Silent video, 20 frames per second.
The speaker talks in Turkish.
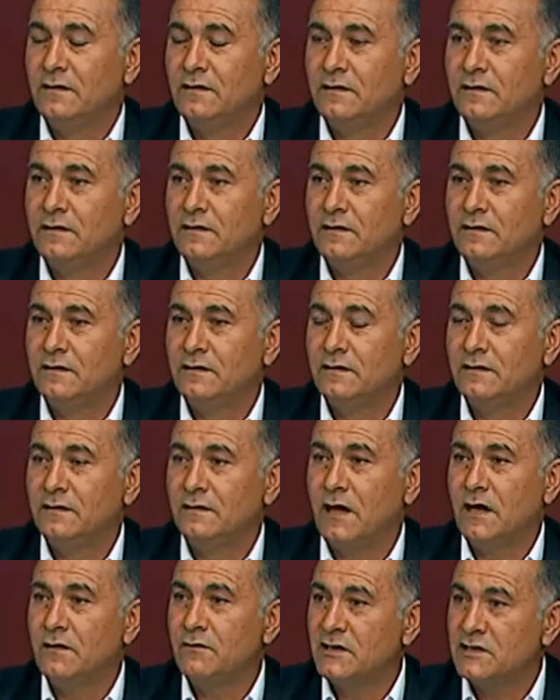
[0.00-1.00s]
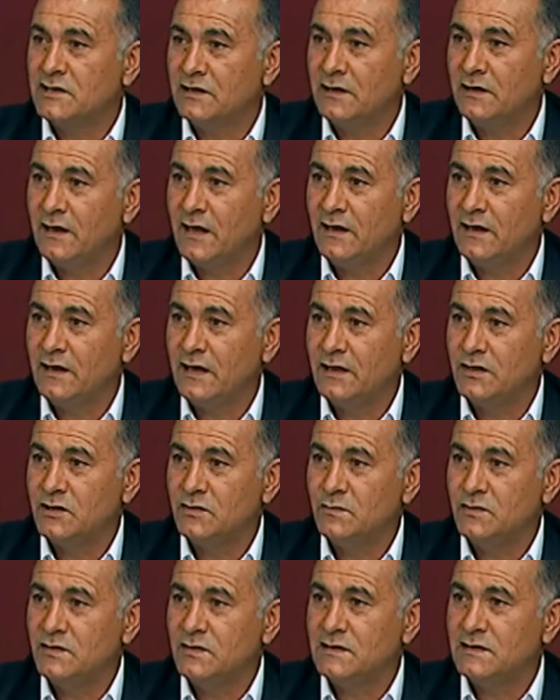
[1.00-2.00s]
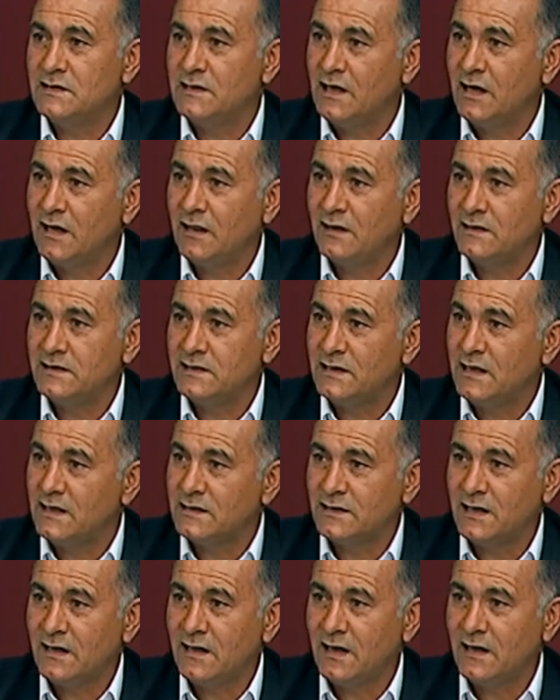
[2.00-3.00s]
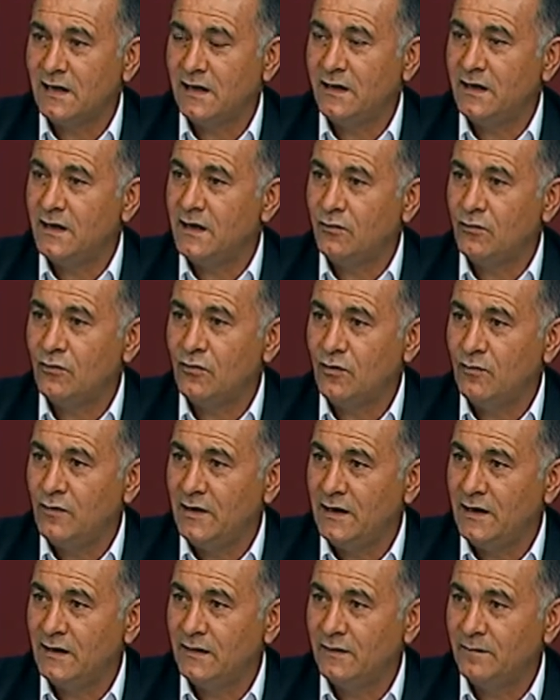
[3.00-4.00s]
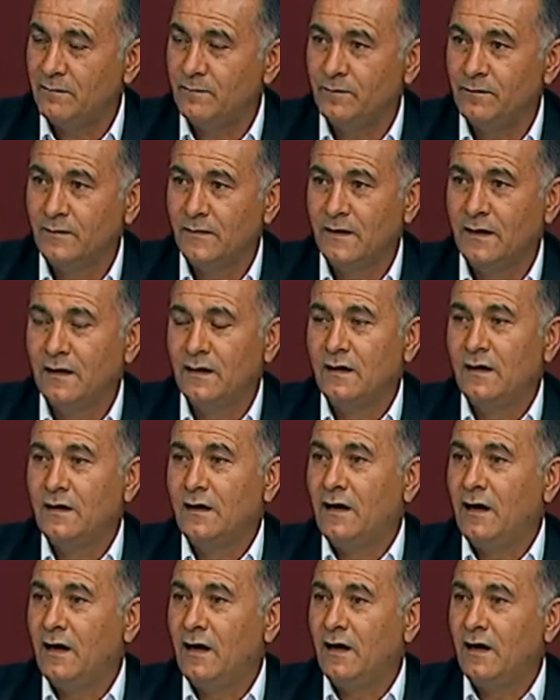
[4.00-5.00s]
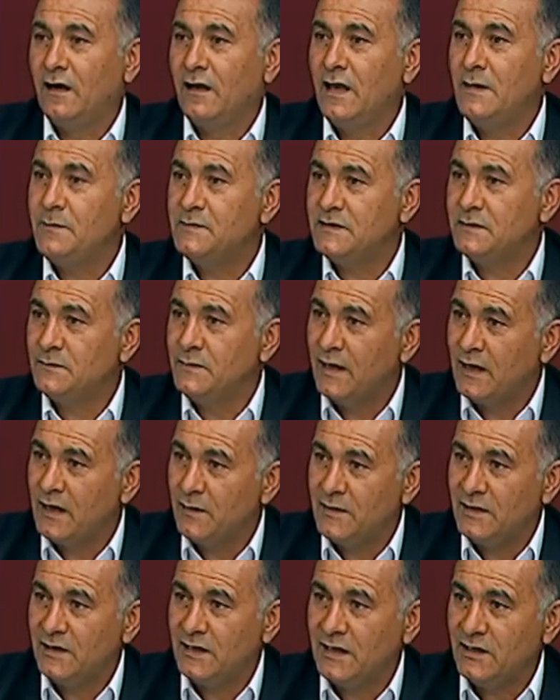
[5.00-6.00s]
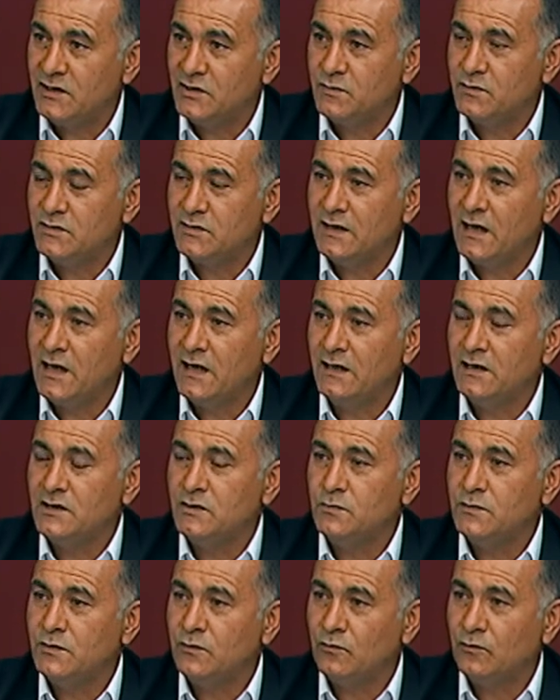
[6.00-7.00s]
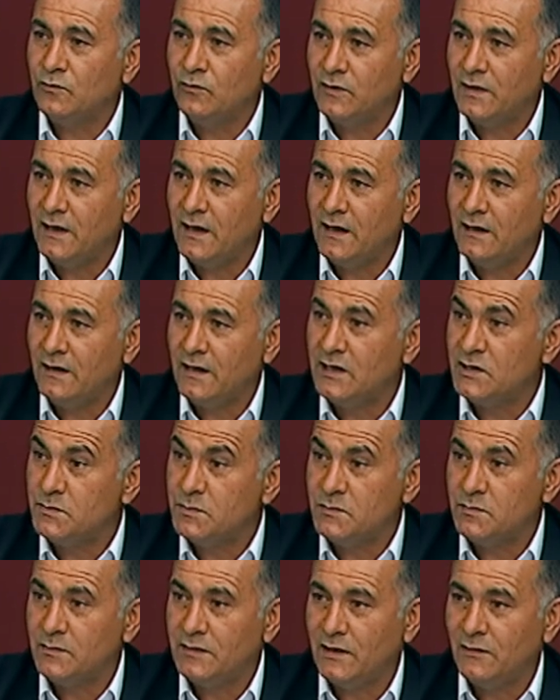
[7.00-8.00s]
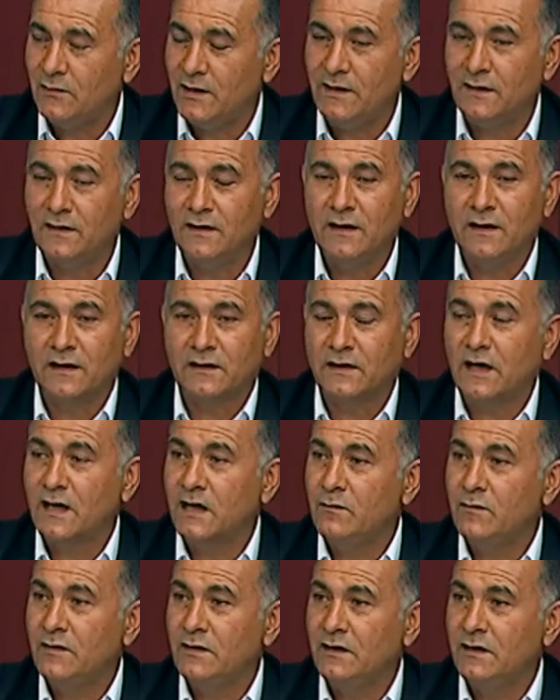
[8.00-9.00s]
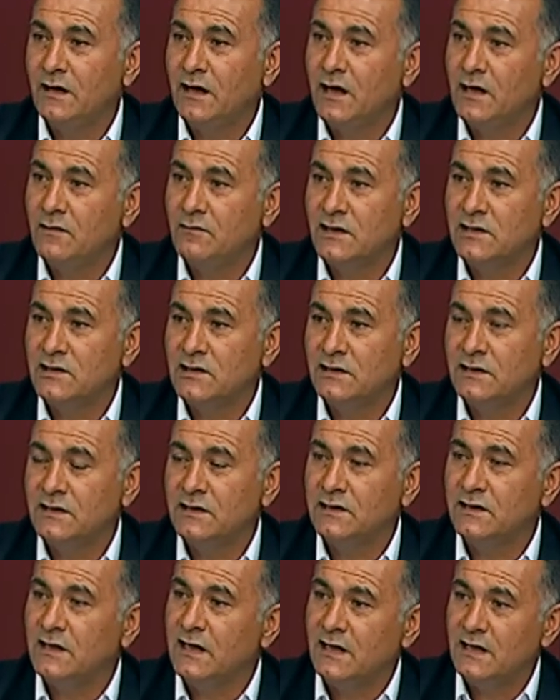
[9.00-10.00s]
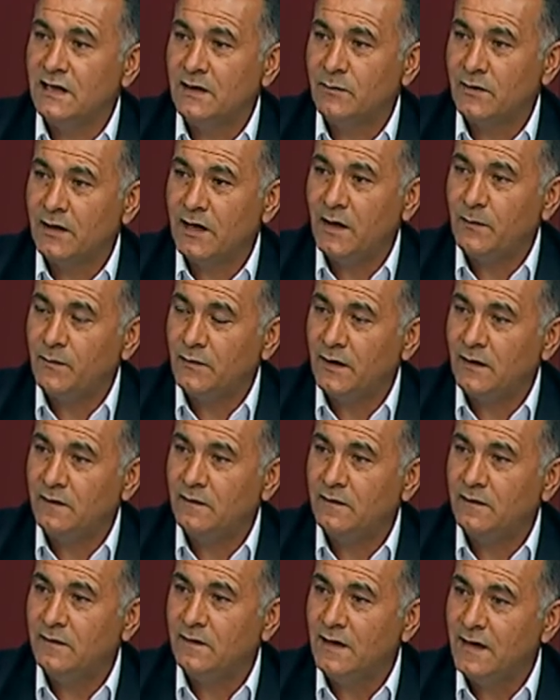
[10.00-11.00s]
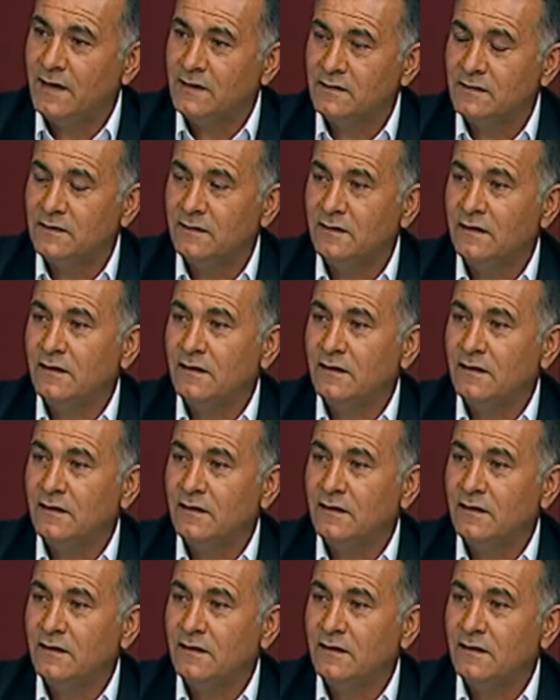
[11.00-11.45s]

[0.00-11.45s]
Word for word: e, hayvancılıkları gelişmiş, silahla silah sanayileri, ekonomileri hı hı. hepsi beraber gelişmiş. Yani hiçbir ülke, gelişmiş bir devlet tarımını, hayvancılığını geriye bırakıp da diğer